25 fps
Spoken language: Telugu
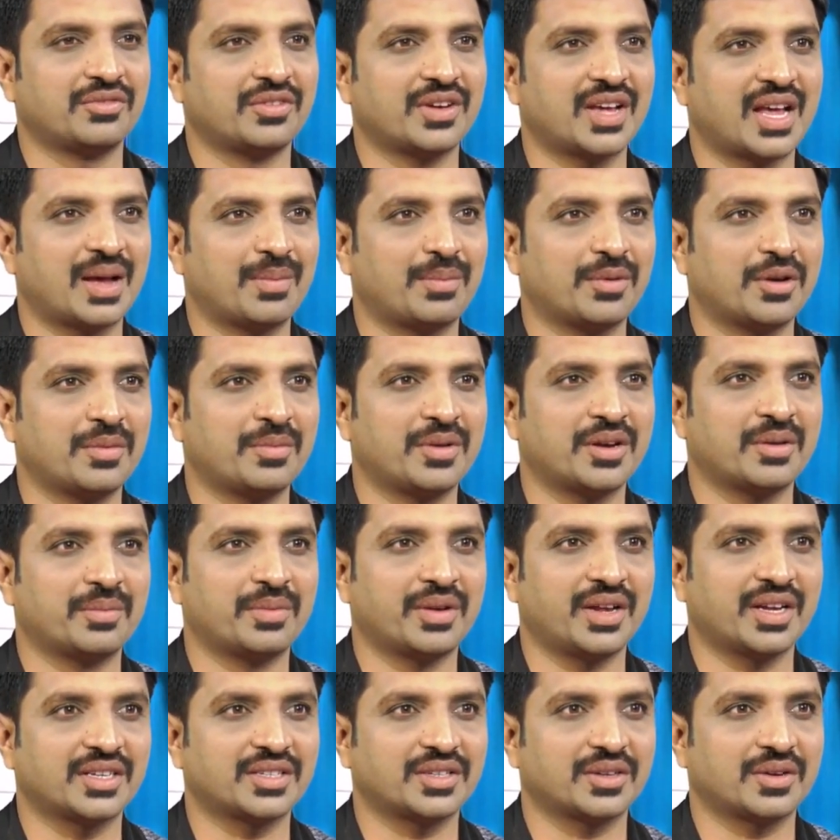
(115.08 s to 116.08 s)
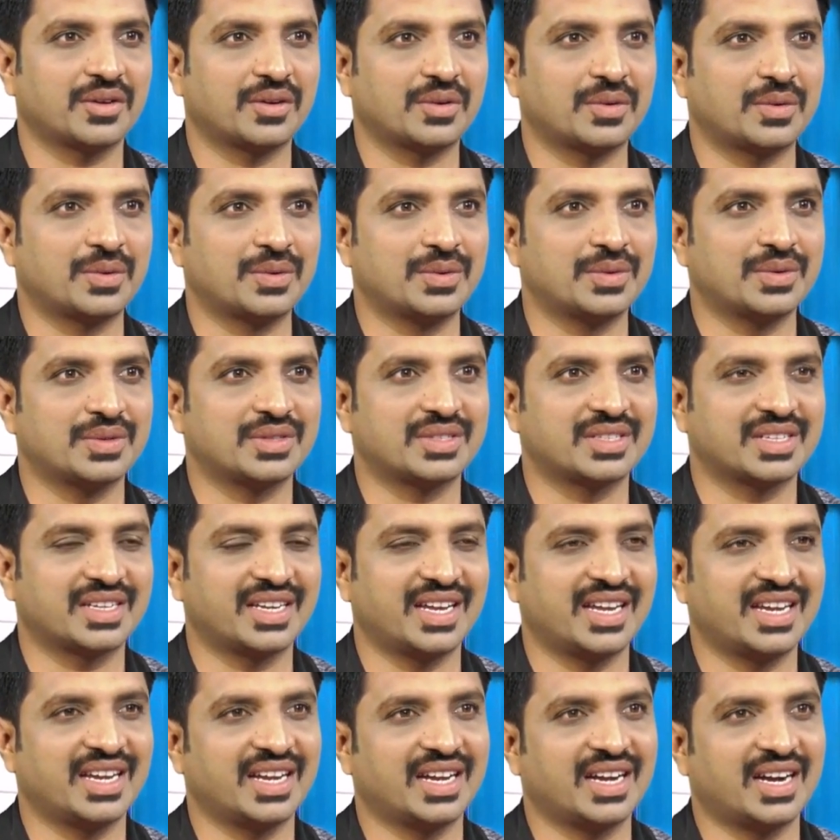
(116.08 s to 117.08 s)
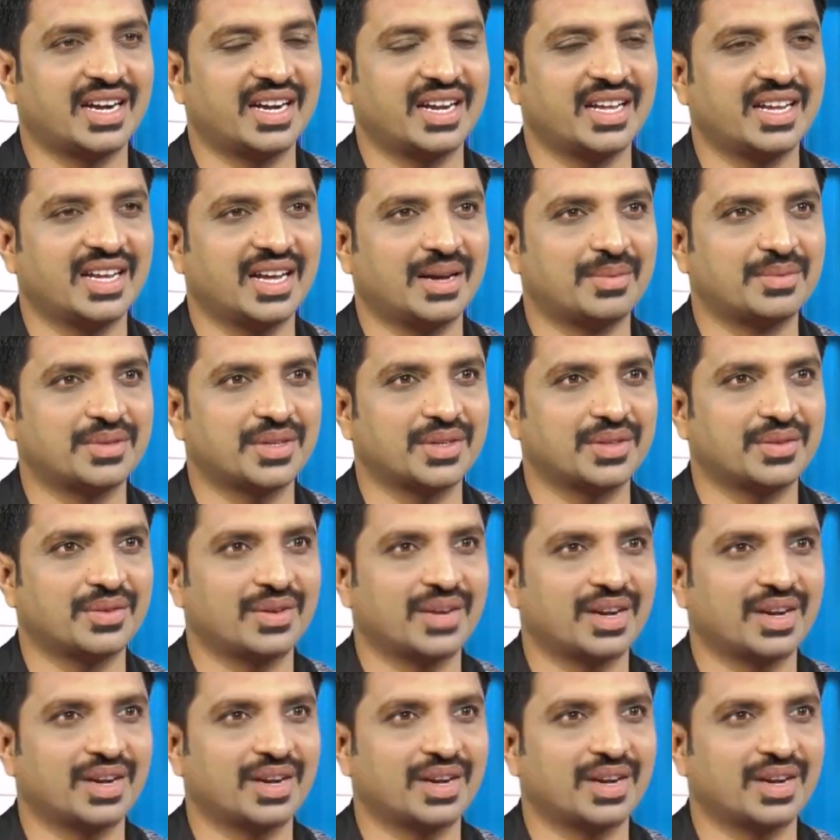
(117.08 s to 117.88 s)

ఇన్ఫో యాప్లో మన ప్రేక్షకులకు స్క్రీన్ రికార్డింగ్ ఆప్షన్